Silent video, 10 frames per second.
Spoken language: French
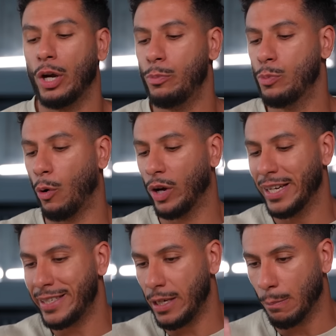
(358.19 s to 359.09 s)
j'aurais pu
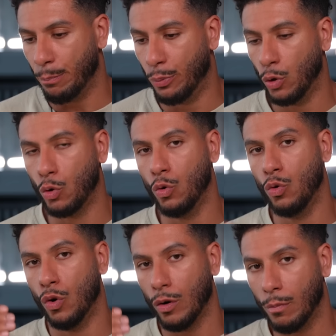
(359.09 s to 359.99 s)
progresser beaucoup,